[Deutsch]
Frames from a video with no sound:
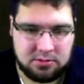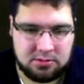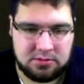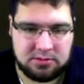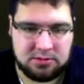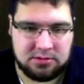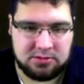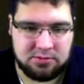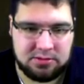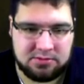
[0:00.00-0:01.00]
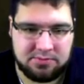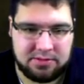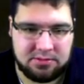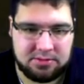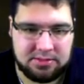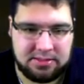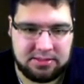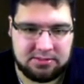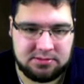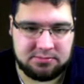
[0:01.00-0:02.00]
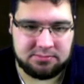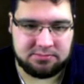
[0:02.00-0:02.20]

In diese Richtung geht es weiter mit Eisen.